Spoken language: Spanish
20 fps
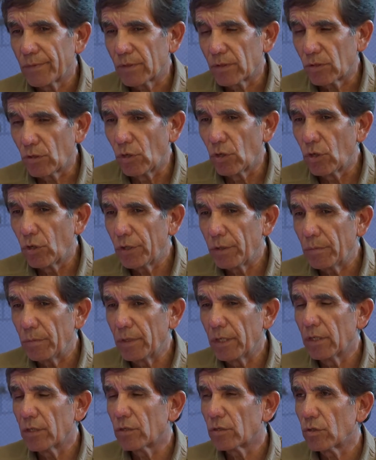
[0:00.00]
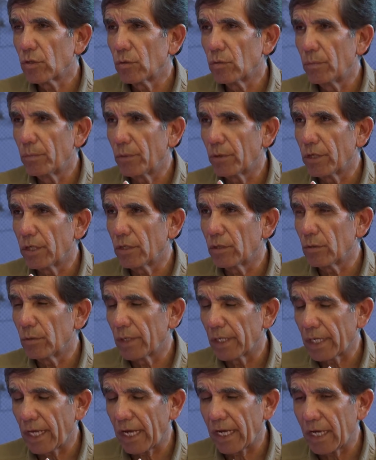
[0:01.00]
todos los inviernos son un poquito
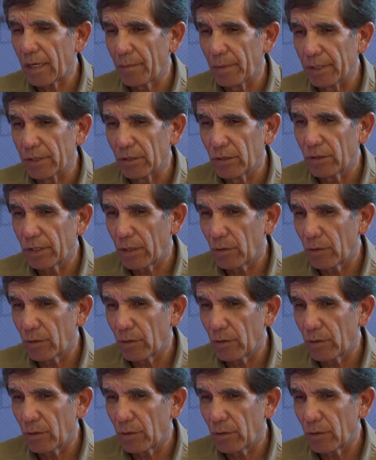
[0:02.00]
una caja de Pandora,